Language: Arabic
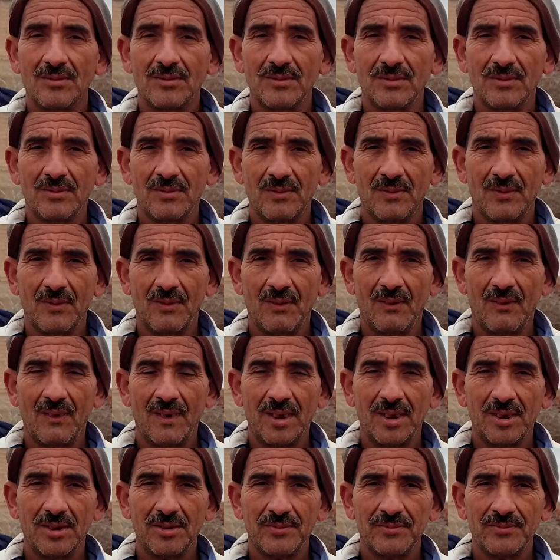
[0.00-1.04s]
حنا
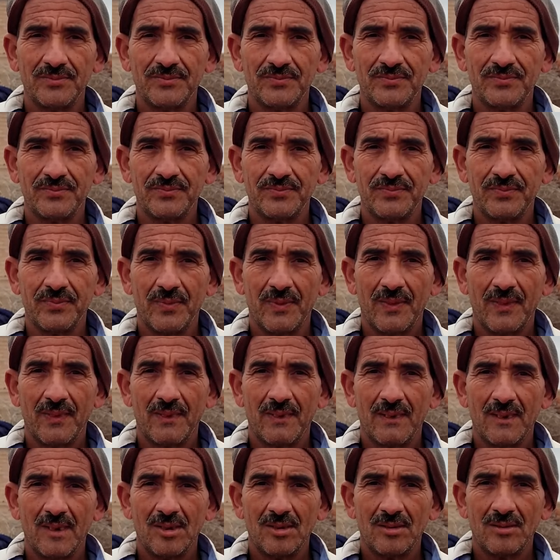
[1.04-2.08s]
دابا اش
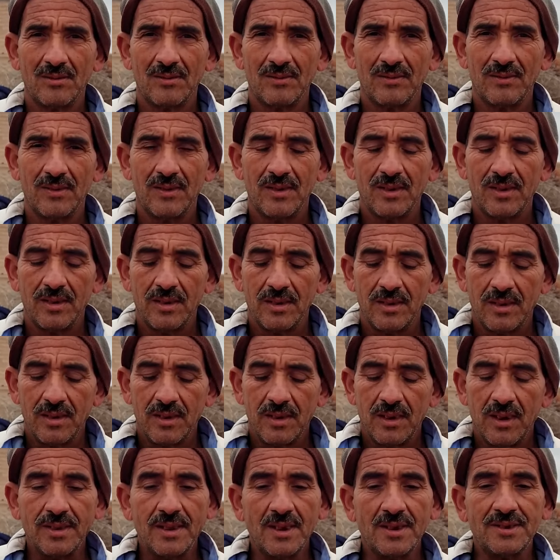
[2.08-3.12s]
وقع لهذا السيد
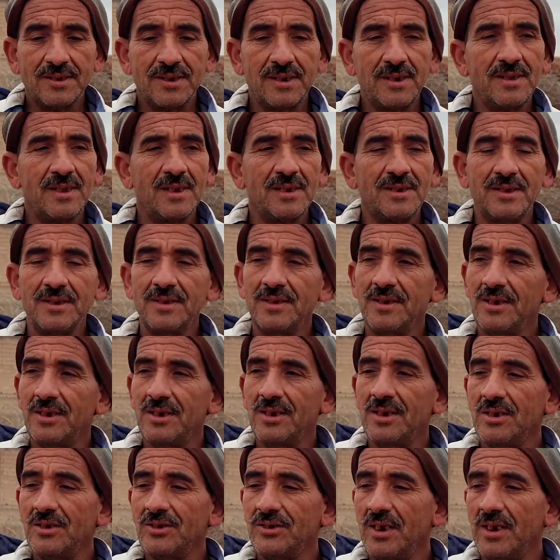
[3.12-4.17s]
هذاك السيد
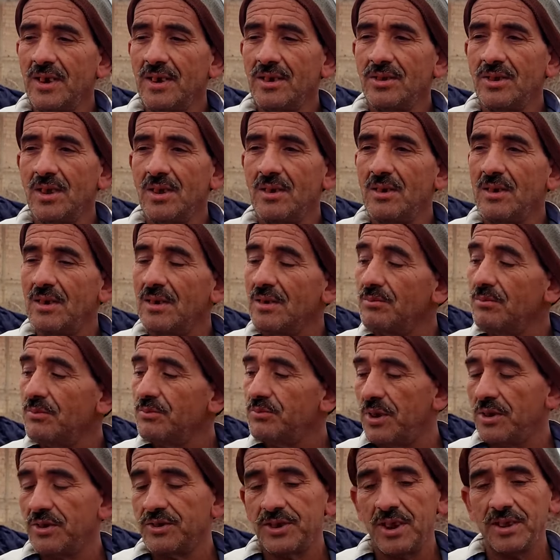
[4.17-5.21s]
سيدي جا عندنا
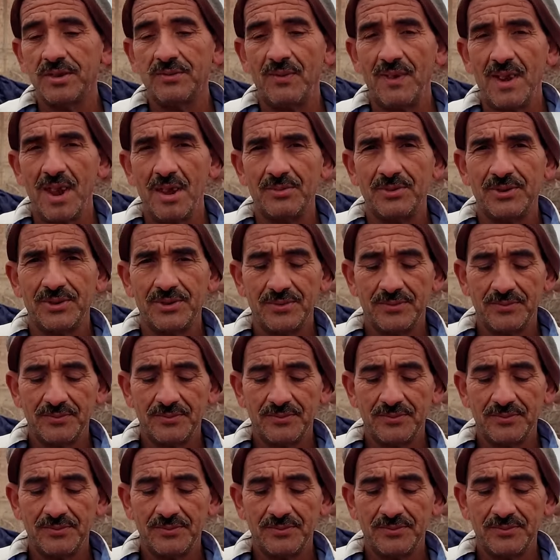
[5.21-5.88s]
تشد في الحبس